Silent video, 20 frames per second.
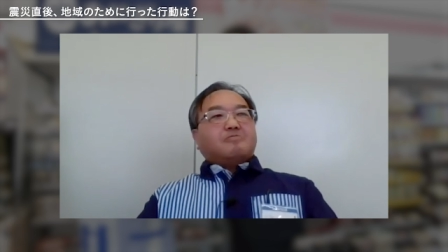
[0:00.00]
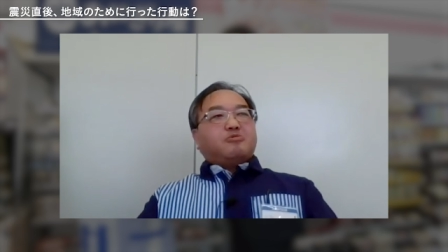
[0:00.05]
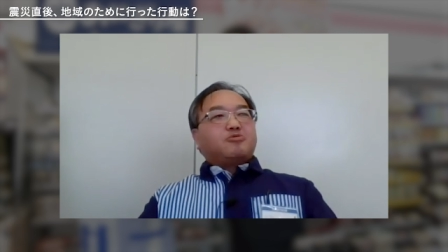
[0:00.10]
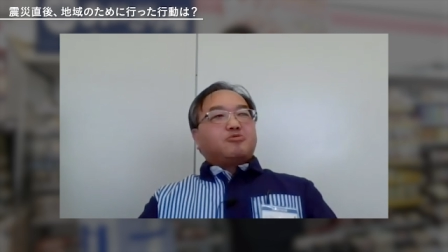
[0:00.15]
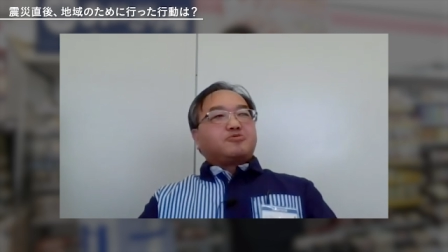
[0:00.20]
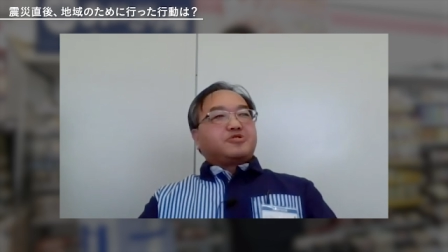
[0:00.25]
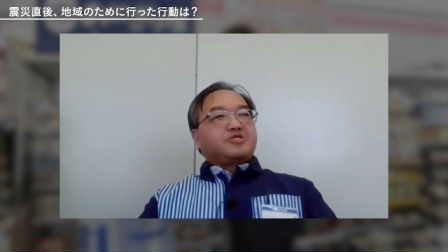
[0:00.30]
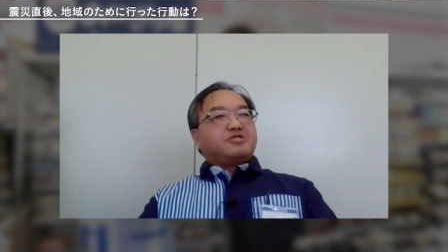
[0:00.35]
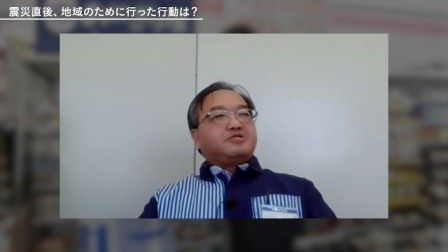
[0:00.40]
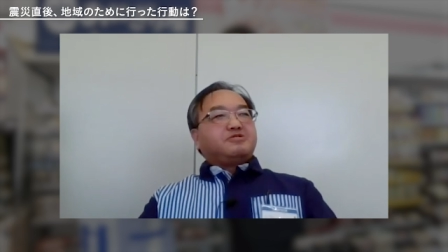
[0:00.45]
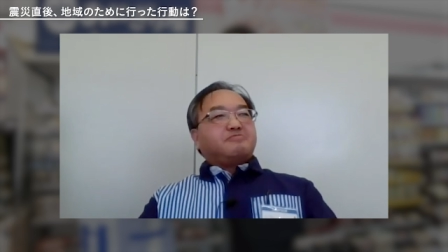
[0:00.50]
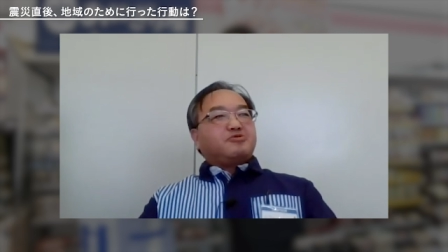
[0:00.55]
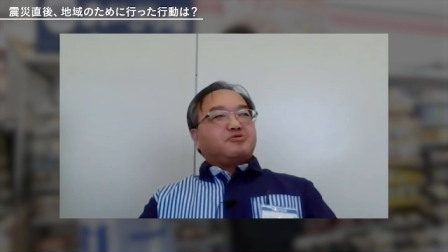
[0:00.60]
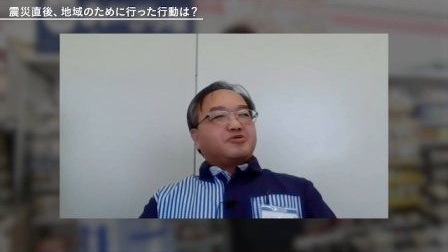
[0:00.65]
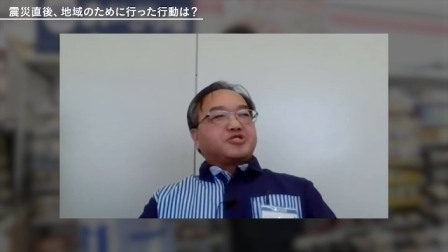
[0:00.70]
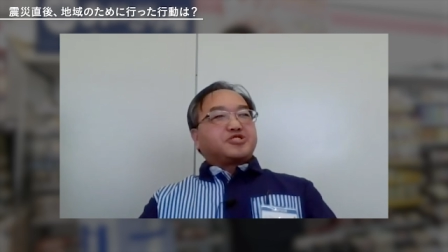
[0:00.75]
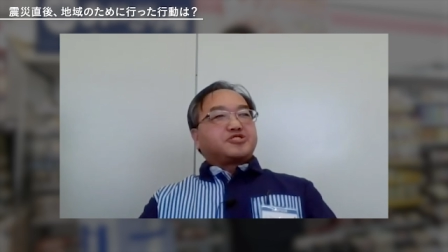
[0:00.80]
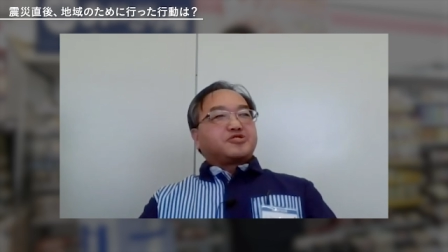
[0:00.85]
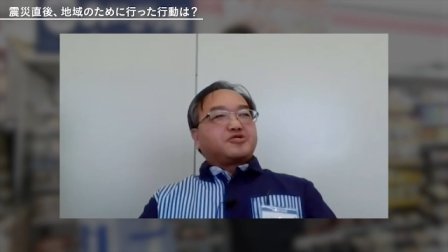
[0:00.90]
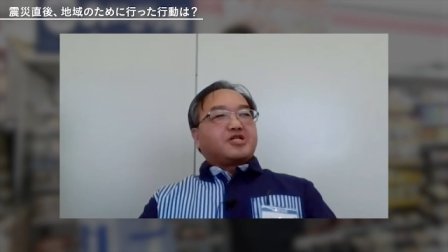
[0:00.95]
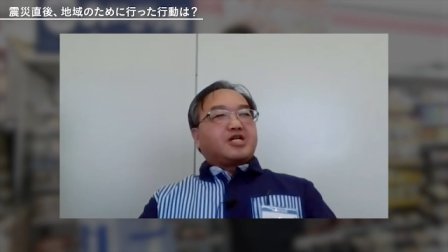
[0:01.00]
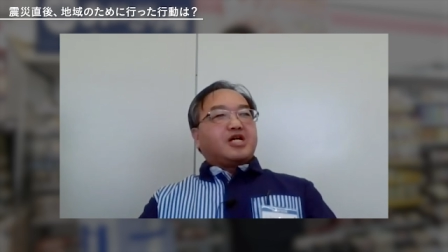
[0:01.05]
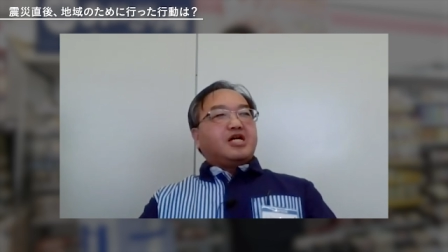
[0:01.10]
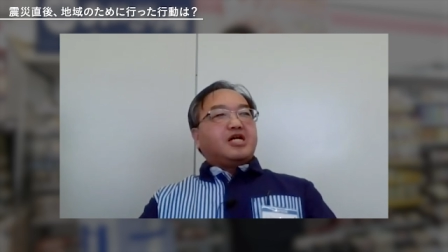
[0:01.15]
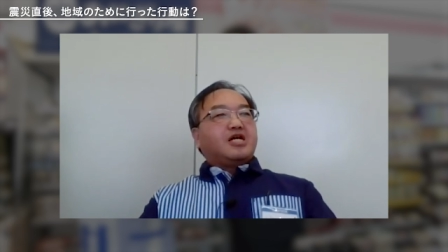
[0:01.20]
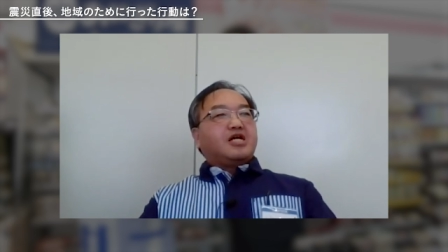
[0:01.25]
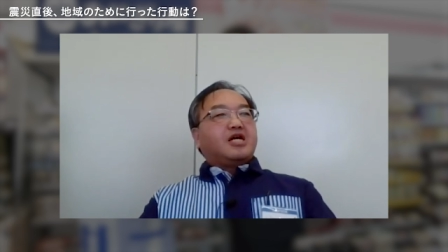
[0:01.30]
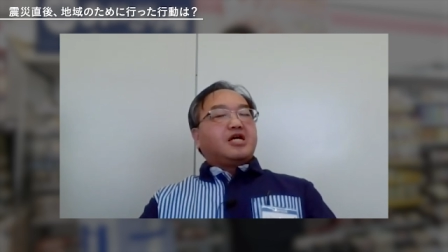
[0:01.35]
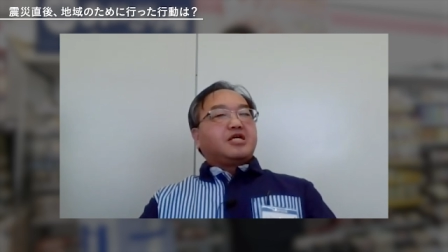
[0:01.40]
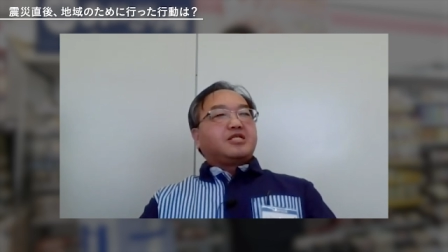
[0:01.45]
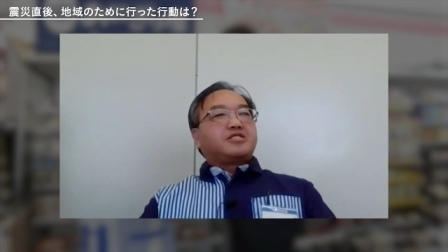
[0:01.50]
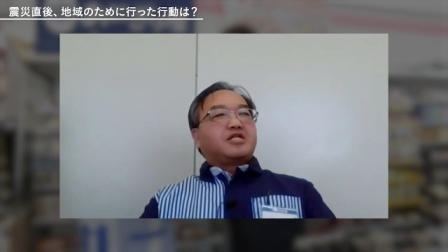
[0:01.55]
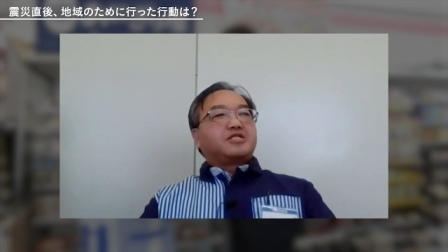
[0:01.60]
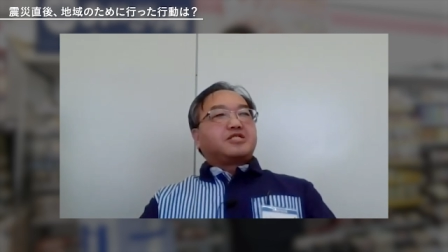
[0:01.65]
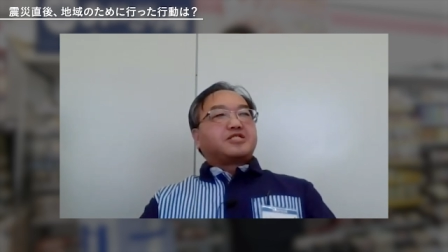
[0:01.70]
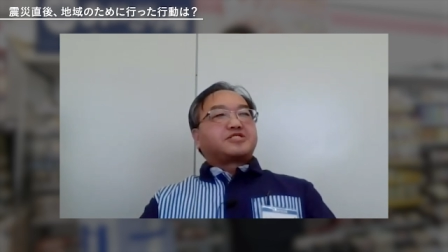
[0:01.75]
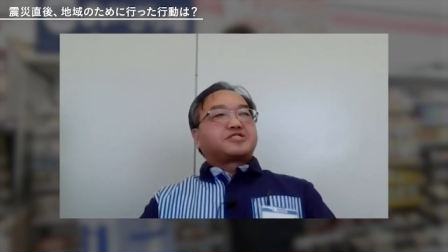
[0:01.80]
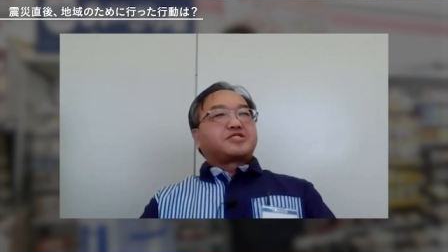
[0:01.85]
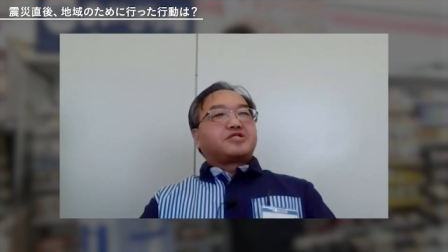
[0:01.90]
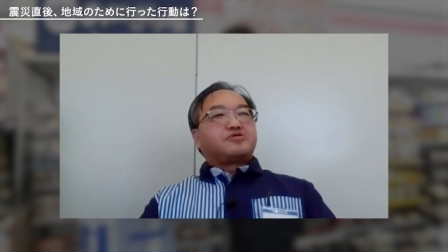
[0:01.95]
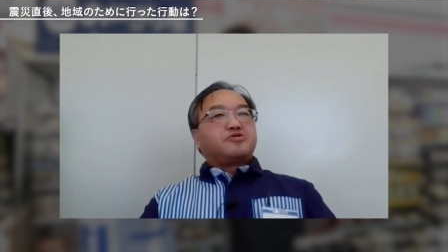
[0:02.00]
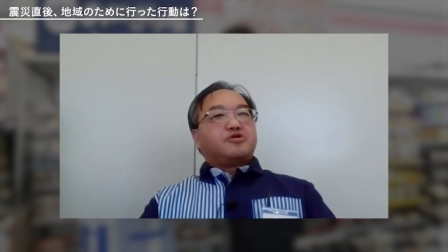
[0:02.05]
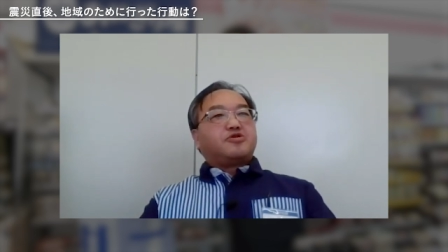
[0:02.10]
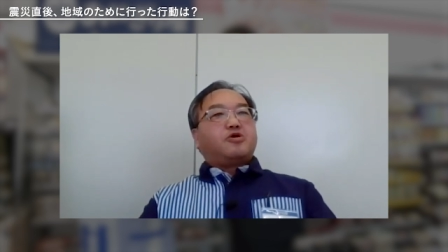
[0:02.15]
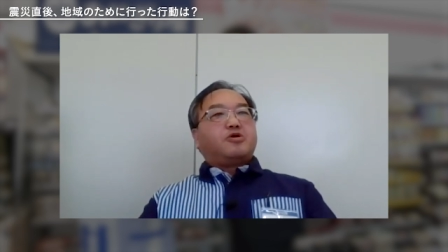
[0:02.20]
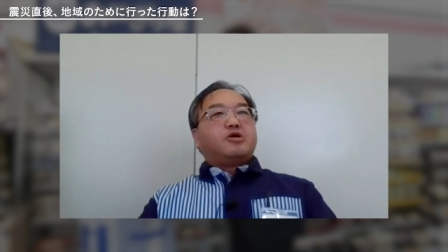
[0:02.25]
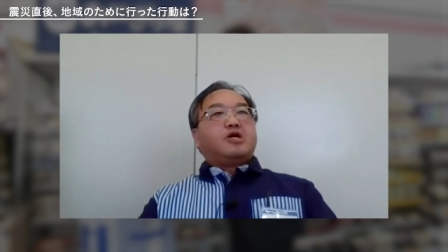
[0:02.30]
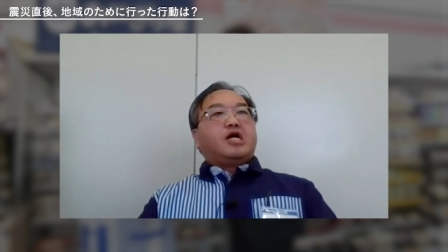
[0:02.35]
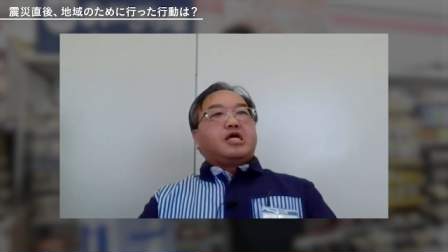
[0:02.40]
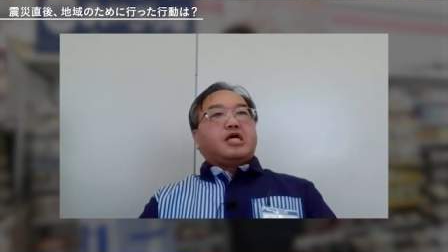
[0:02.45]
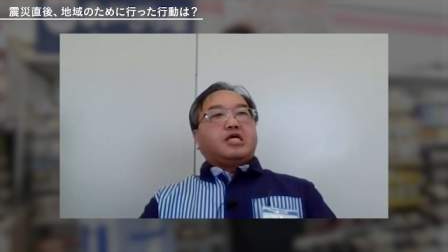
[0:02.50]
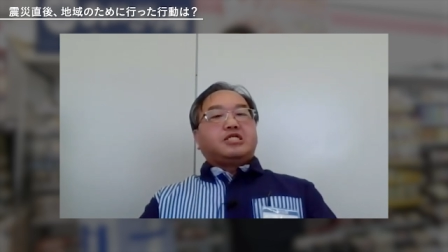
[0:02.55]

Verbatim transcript: 僕も一応考えたんですけど